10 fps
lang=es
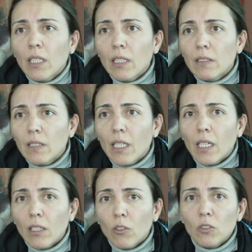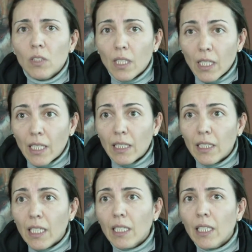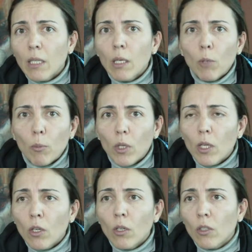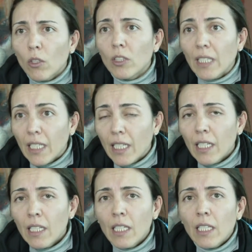que sea considerada trágica, hemos podido contener